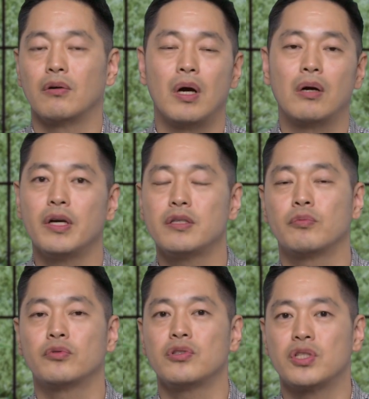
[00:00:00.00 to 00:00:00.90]

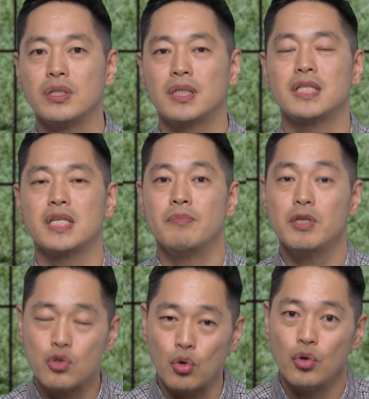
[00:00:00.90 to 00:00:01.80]
과거에서부터 지금까지
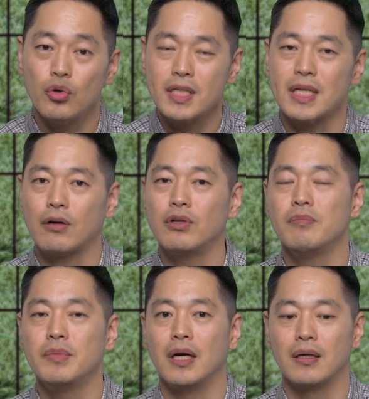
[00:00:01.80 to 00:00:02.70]
이미 종료된 사건입니다.